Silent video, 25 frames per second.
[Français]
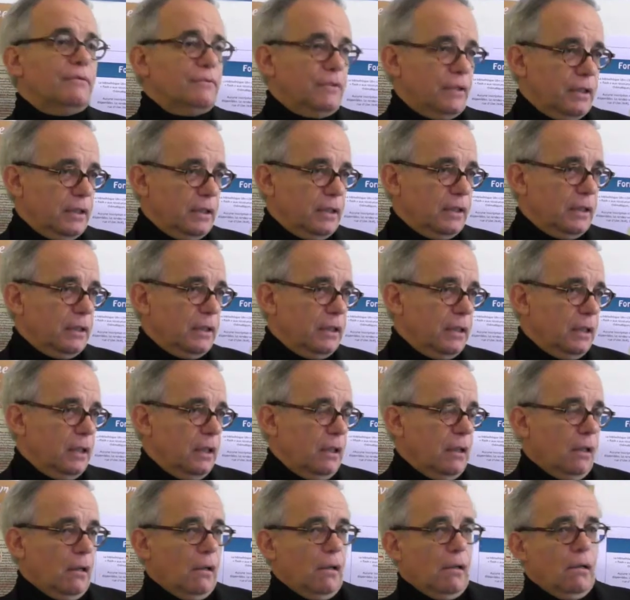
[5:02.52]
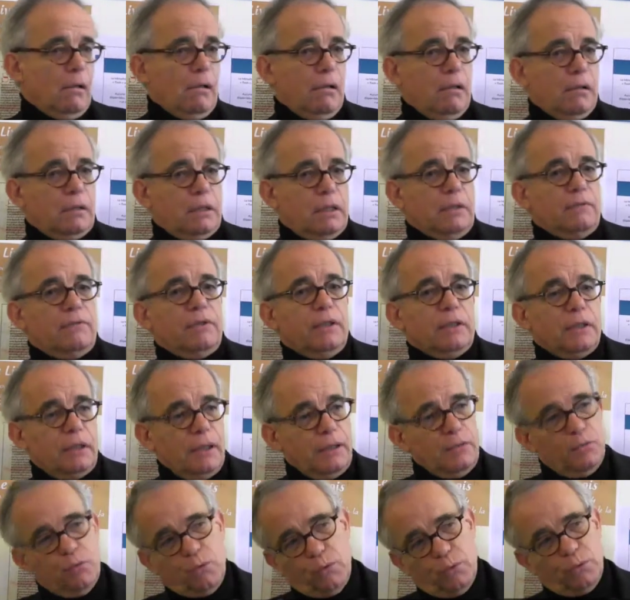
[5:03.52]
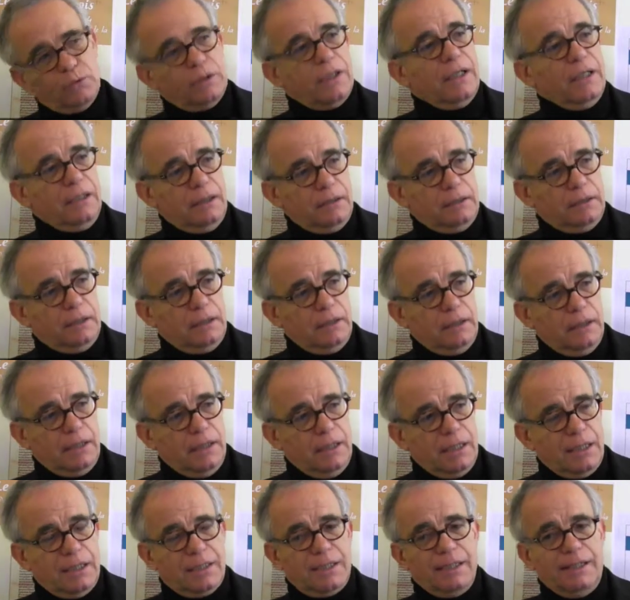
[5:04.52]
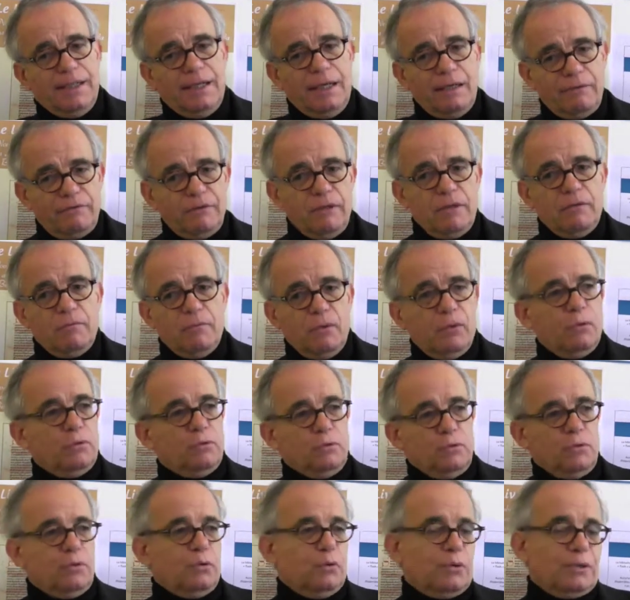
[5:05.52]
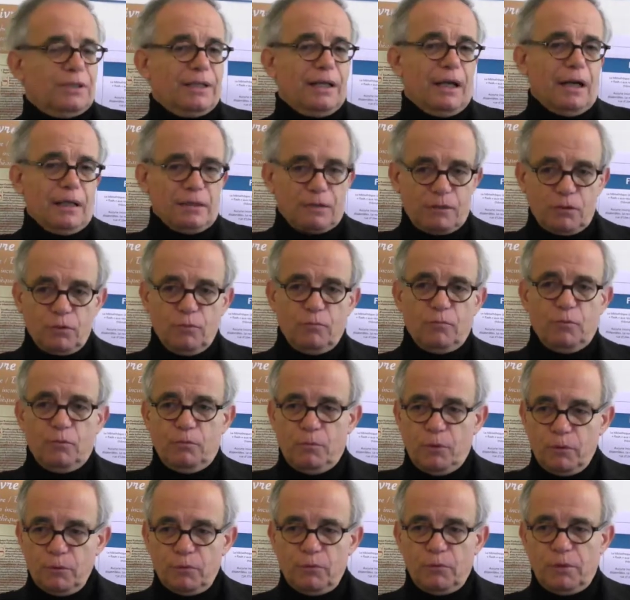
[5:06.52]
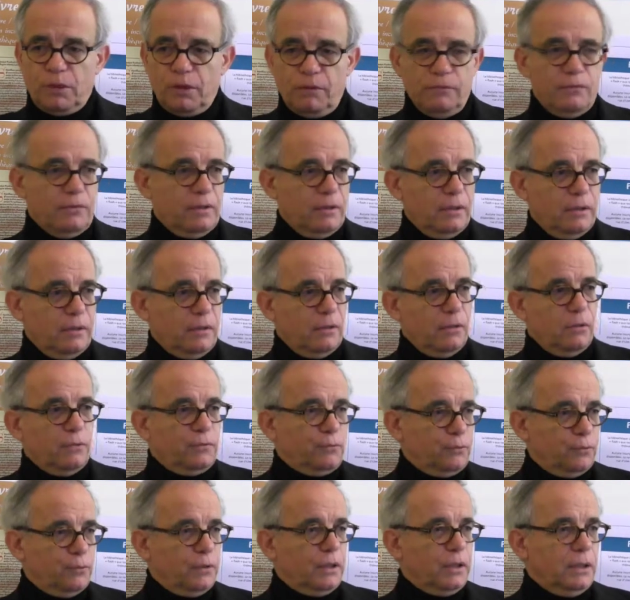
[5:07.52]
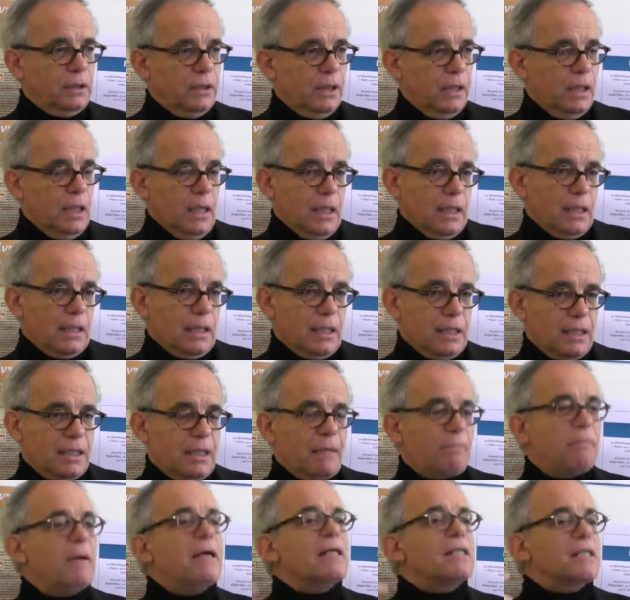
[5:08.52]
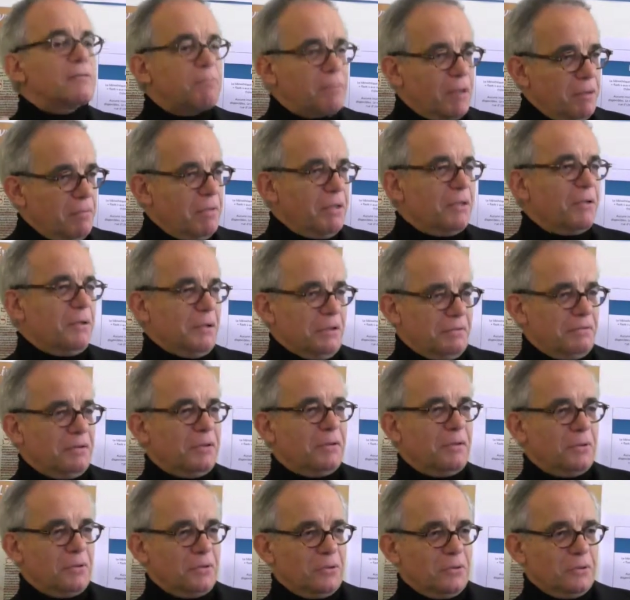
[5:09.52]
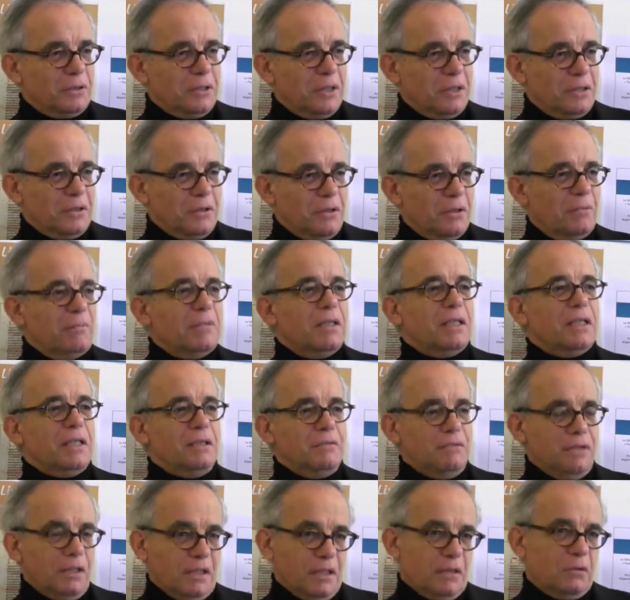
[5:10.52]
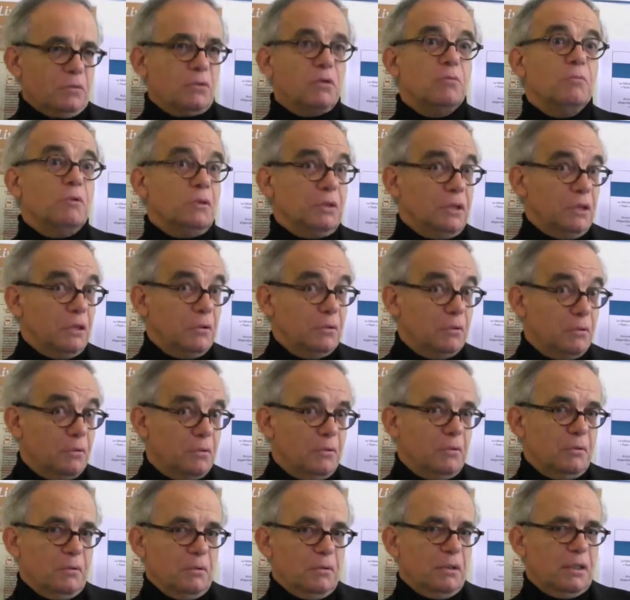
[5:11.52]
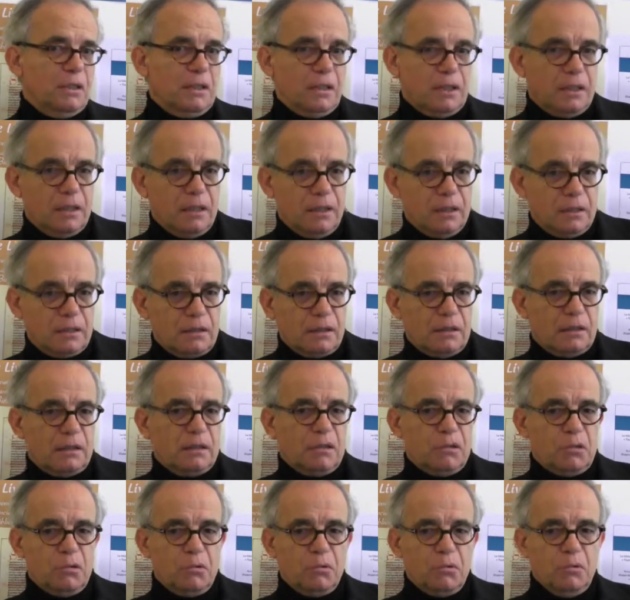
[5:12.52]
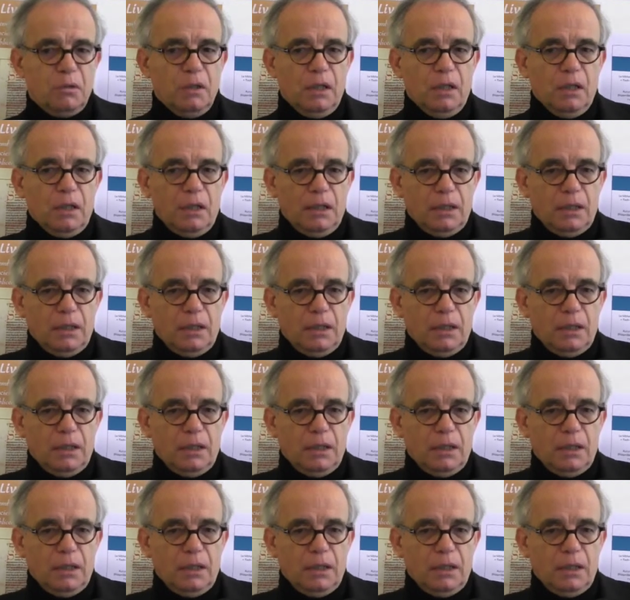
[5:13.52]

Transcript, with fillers: révélé euh, qui viendrait nous contraindre. C'est l'événement du Dieu, c'est le rassemblement du divin enfoui qui ne s'est pas exprimé dans les figures antérieures mais qui vient. Autrement dit, le Dieu de Heidegger, c'est un Dieu